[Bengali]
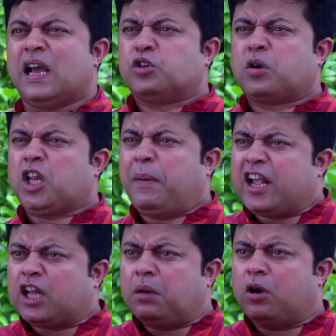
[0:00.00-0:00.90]
হ্যাঁ
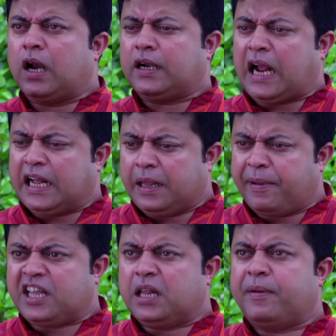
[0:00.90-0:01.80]
চুকাতে বাইরে কথা বলো না
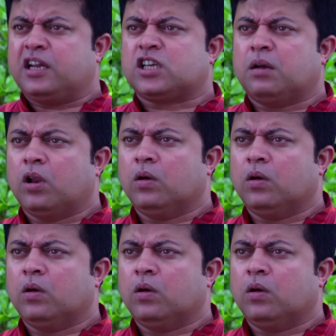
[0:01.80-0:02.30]
টাকা দেবে কি দেবে না